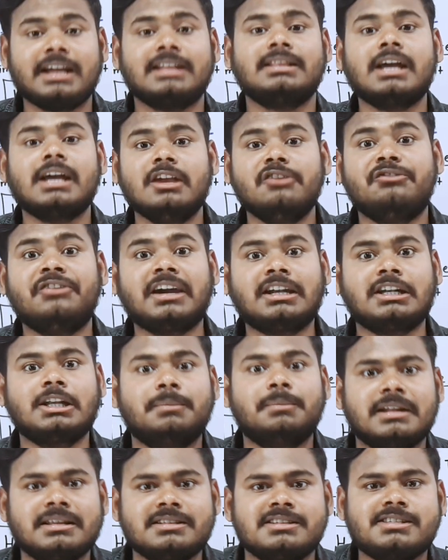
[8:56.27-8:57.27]
कहता है
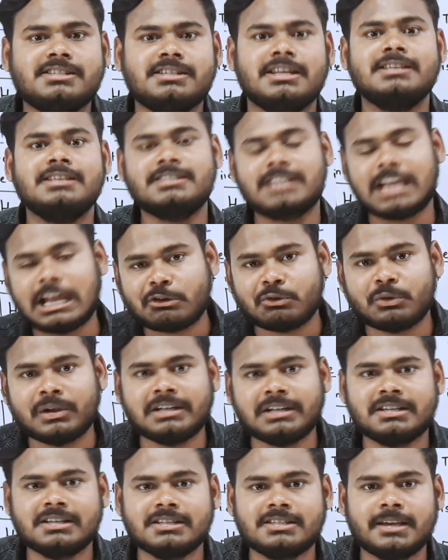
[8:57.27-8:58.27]
इफेक्टिव रेजिस्टेंस
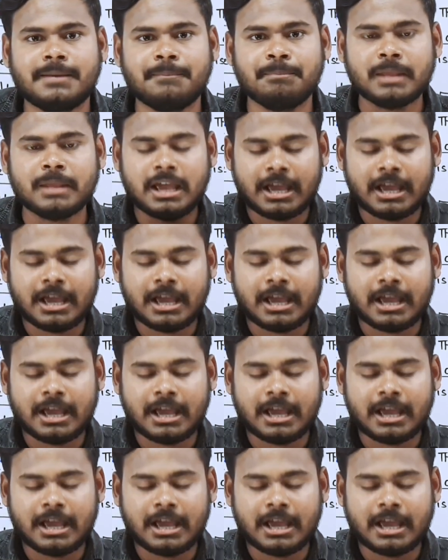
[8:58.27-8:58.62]
कैलकुलेट कीजिए